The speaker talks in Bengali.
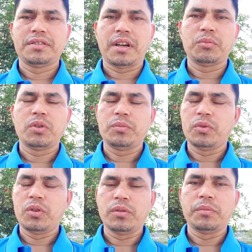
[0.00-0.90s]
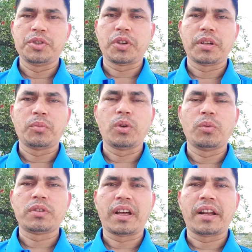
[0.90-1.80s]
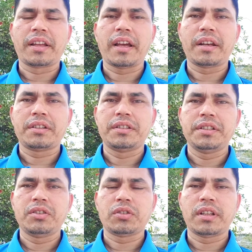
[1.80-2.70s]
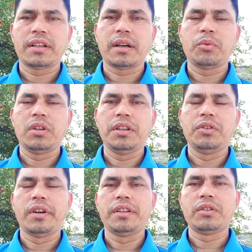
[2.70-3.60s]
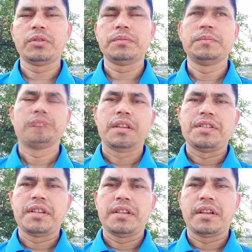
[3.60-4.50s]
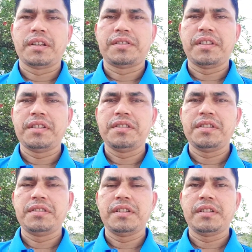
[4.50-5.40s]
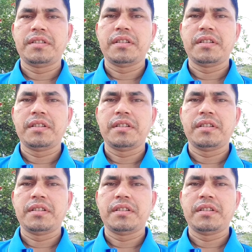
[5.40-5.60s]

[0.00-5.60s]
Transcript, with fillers: যাব মূল বিষয়টা বলবো তার আগে আরেকটি কথা না বললেই নয় দেখুন এই যে সিএনজির যে